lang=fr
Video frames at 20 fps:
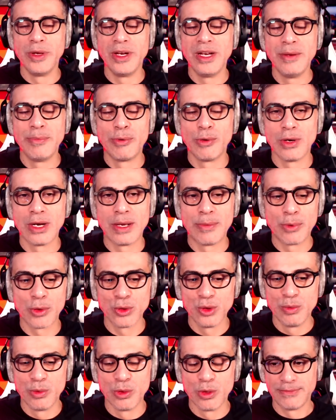les ponts là pour
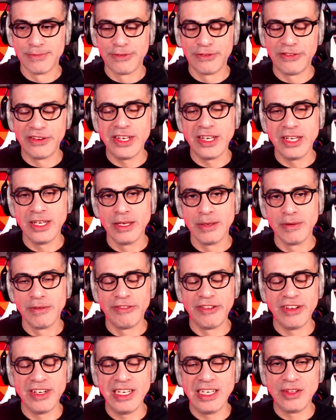de bon. Fini.
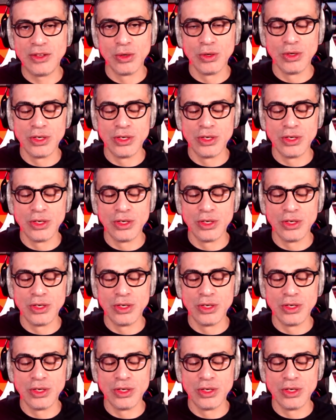fini le